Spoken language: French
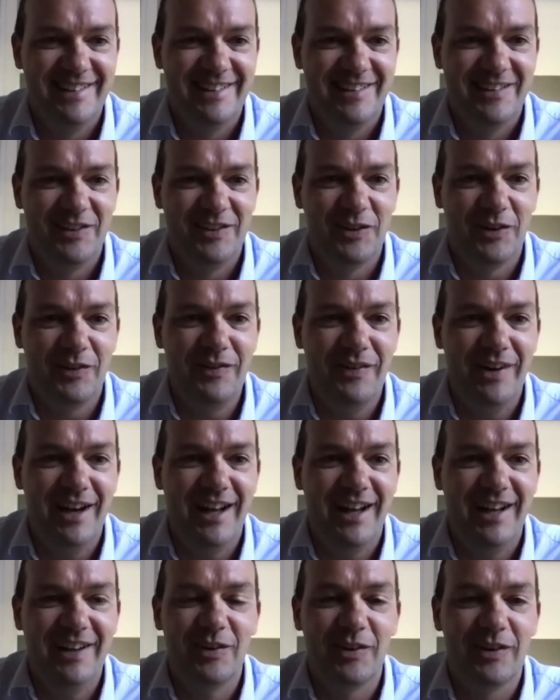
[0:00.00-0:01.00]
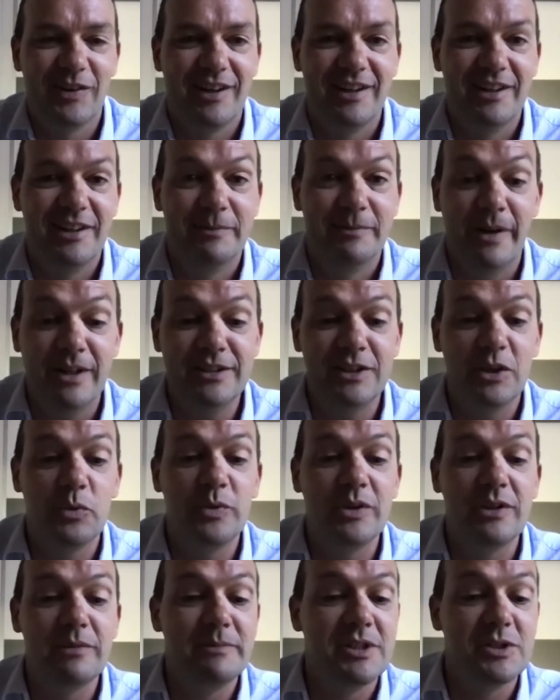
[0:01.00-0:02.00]
Donc voilà, donc euh, moi c'est huit
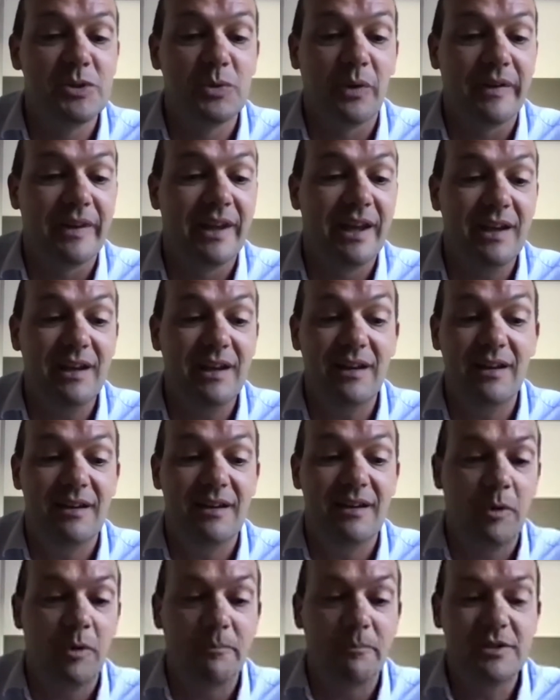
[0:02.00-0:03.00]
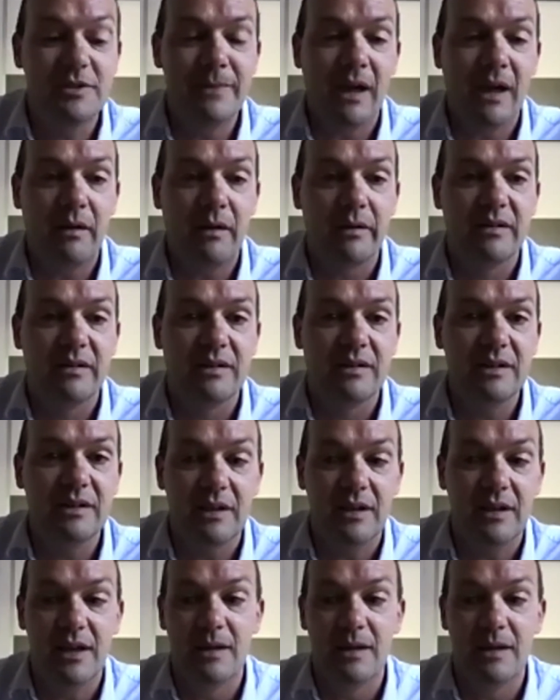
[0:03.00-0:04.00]
demi-journées, mon petit mercredi,
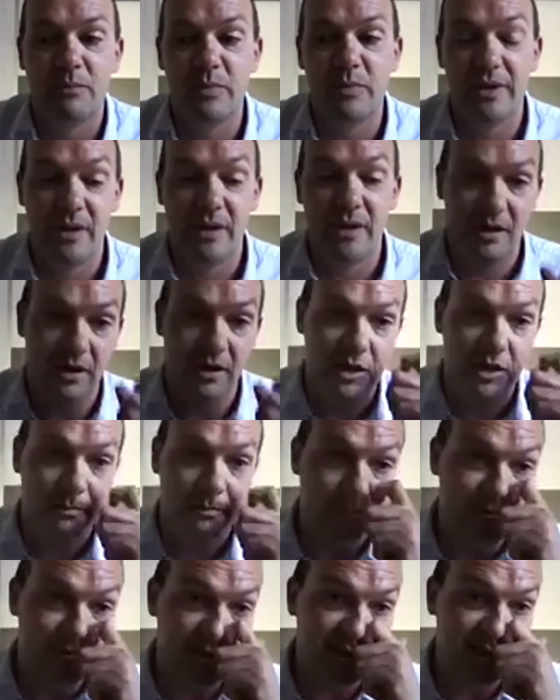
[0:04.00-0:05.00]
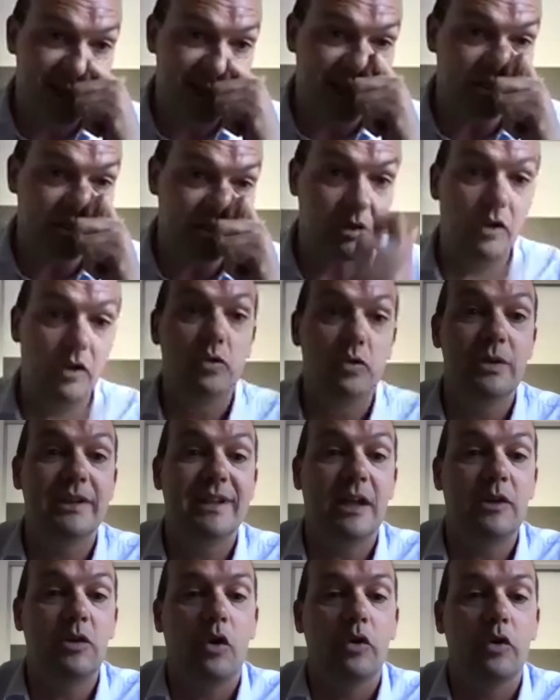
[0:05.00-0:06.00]
et puis ma petite garde tous les
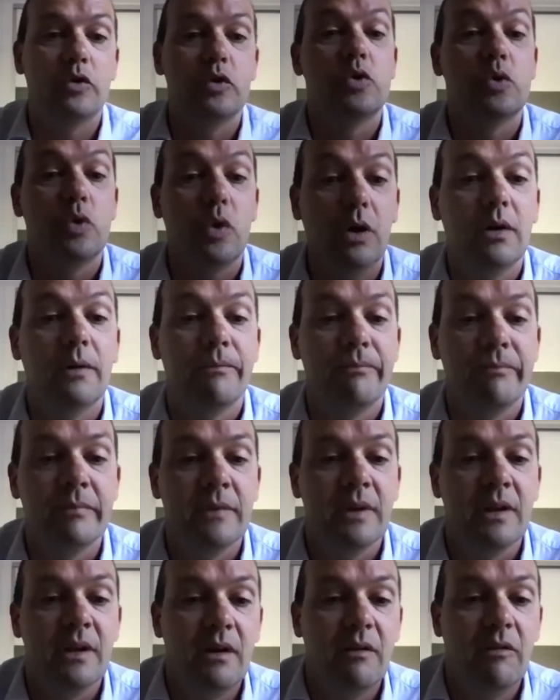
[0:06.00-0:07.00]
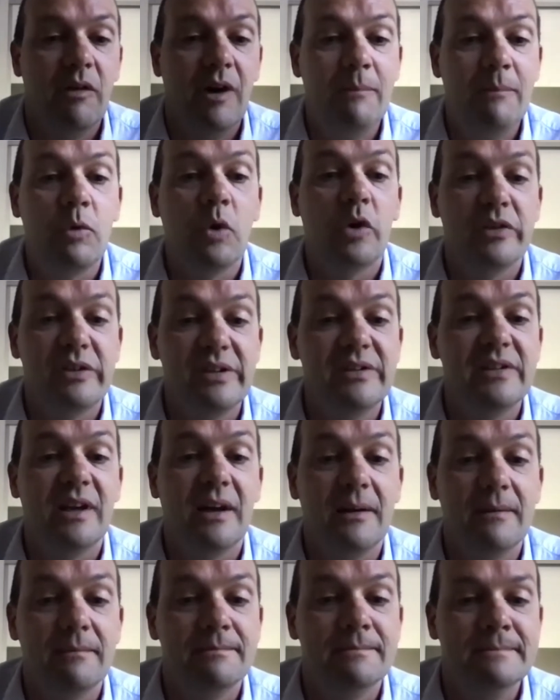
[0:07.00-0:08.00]
14 jours. Voilà mon
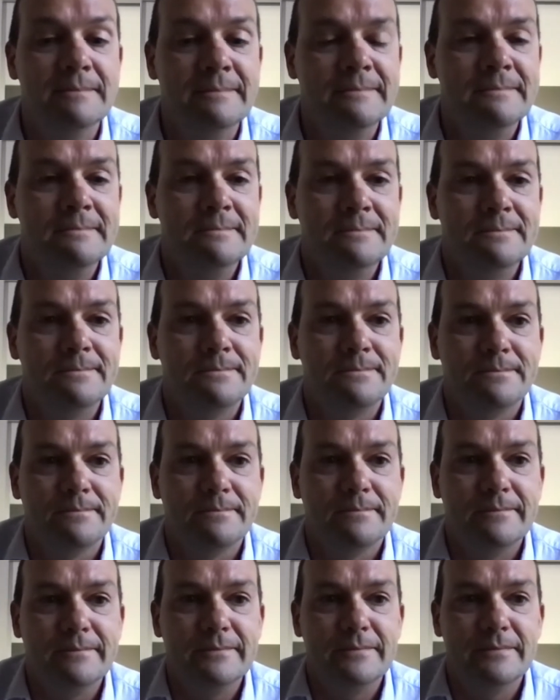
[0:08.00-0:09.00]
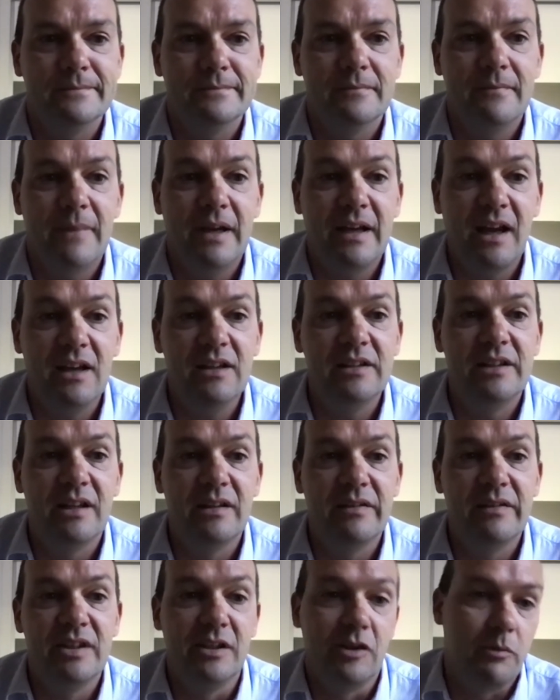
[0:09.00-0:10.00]
quotidien. Ma qualité de
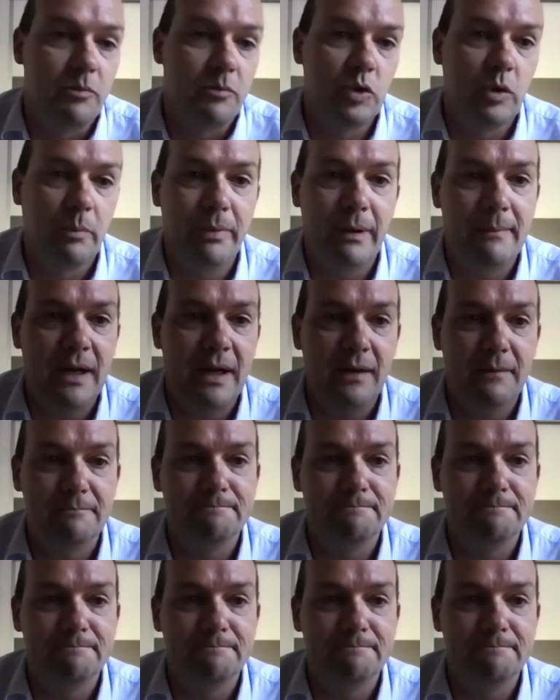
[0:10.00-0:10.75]
vie qui est plutôt pas mal.